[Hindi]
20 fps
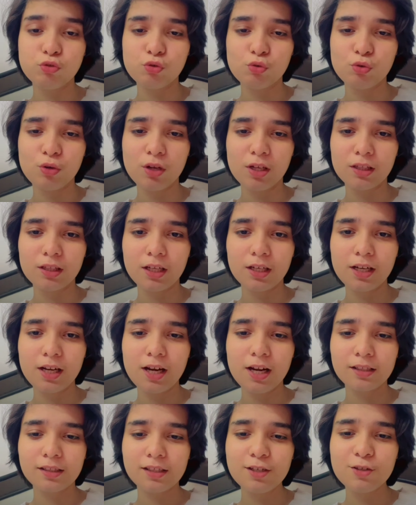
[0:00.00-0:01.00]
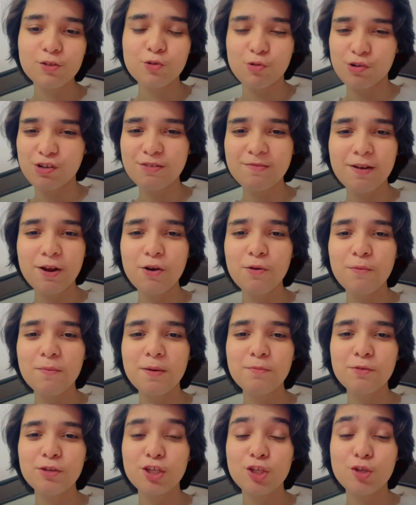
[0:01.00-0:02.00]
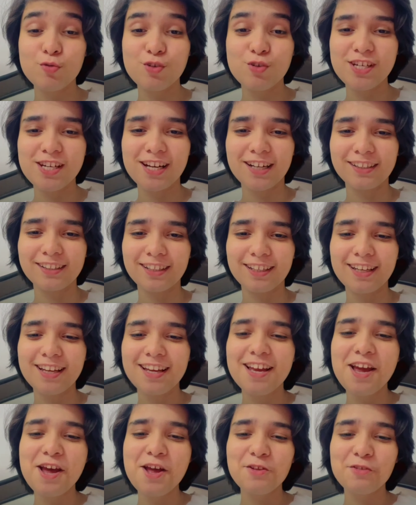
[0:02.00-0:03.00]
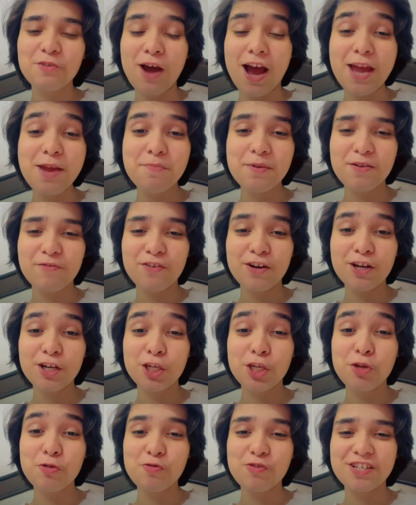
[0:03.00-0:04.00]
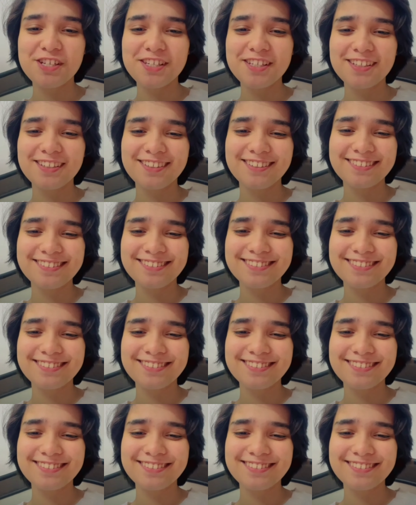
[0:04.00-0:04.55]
खूबसूरत लगने लगते हैं छोटे बालों में हम क्यूटी लगते हैं तो आई प्रेफर क्यूटी